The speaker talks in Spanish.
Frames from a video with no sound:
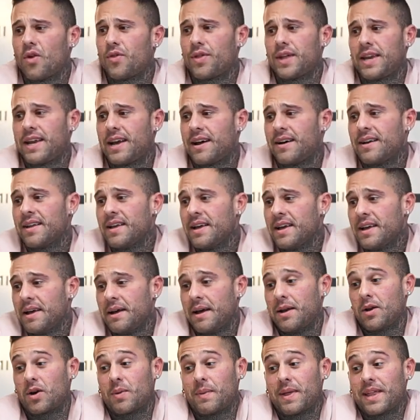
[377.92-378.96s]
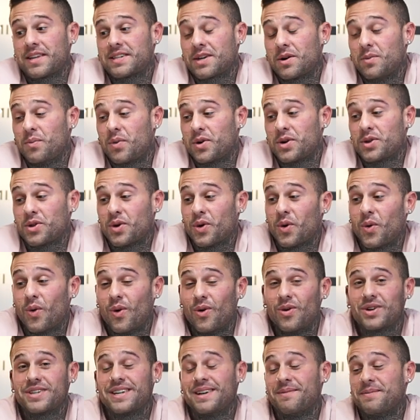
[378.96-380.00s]
lo diría. Lo que me hace un poquito de
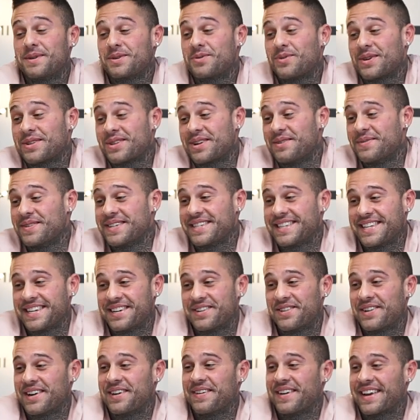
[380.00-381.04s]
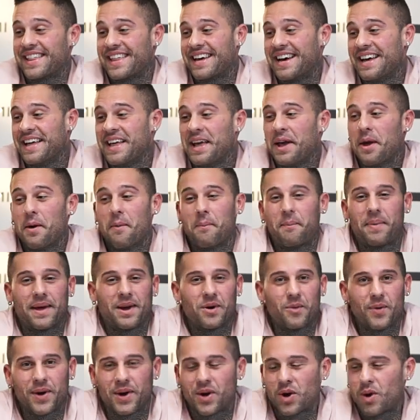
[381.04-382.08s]
juego es el mes 4 el mes 5, la verdad.
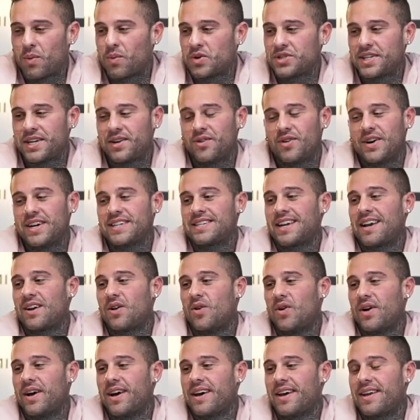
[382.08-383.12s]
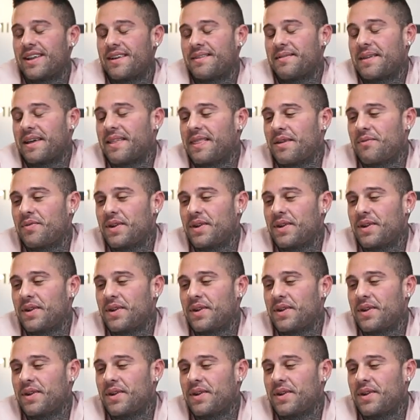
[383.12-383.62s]
Pero bueno, como os digo, es algo, en,